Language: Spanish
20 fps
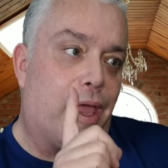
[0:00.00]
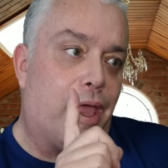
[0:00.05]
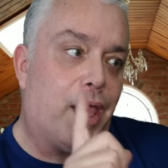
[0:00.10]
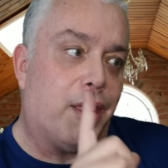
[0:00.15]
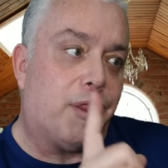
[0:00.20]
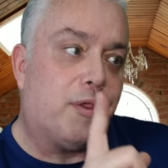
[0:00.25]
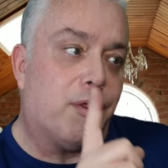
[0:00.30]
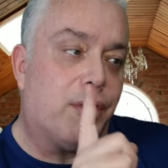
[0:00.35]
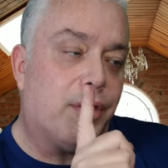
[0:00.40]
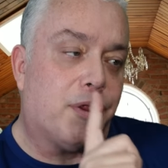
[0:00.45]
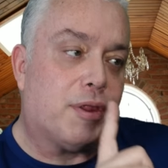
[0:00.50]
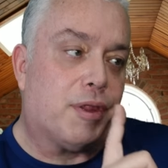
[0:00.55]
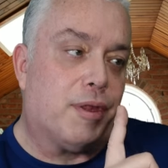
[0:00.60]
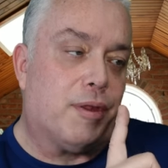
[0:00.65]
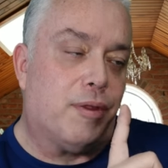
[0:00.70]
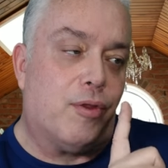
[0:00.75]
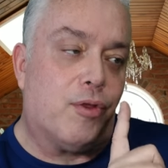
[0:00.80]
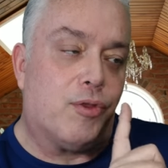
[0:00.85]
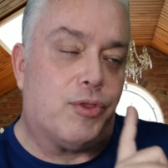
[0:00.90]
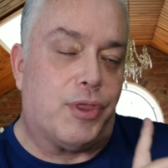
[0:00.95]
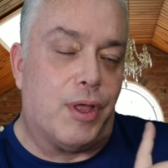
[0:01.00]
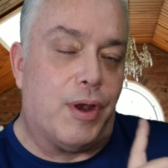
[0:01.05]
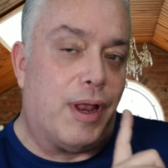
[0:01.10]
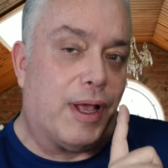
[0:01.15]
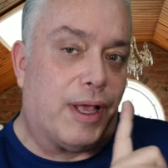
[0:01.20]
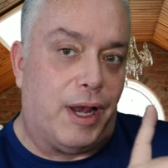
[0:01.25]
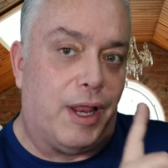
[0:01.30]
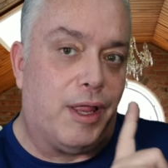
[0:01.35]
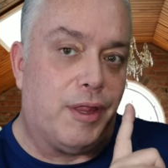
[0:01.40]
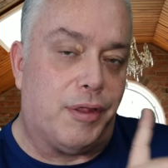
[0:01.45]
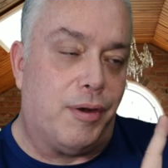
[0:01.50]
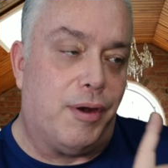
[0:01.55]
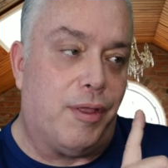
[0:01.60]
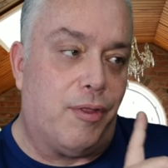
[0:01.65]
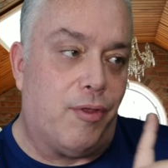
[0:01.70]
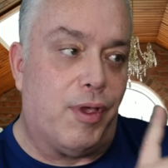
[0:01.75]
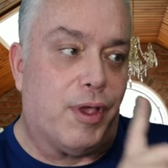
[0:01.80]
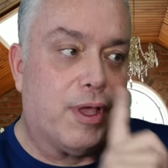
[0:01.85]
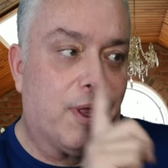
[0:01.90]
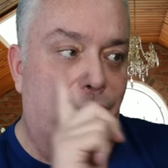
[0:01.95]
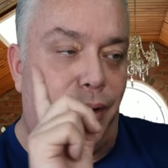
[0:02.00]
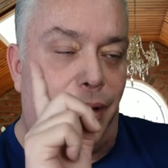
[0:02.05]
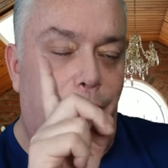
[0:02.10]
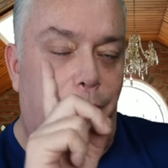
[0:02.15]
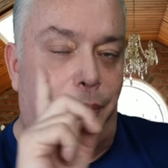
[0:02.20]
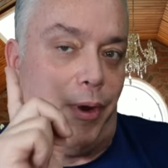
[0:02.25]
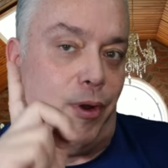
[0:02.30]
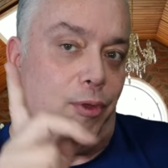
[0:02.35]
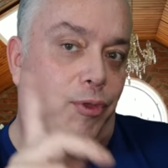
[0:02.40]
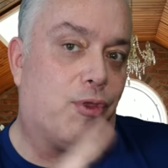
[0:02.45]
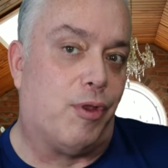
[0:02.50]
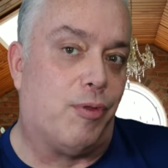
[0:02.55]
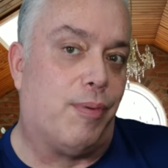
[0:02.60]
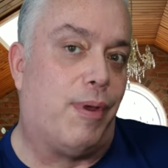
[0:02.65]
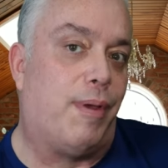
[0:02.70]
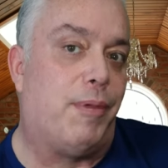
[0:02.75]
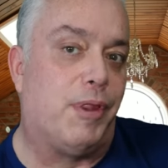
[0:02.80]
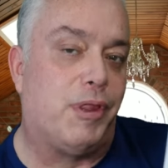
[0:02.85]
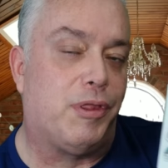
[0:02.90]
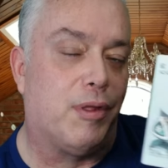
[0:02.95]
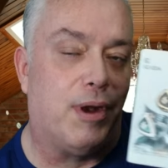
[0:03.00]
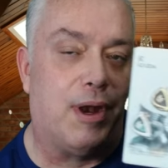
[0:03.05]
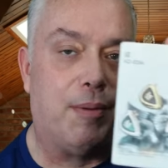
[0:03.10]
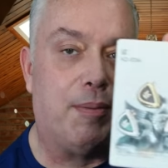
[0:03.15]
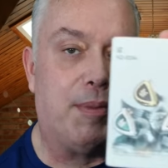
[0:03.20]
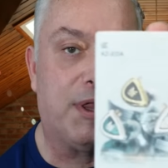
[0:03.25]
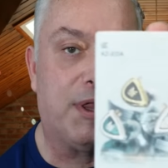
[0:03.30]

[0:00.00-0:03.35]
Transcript: Estos no tienen que haber sonido increíble, pero te los voy a mencionar más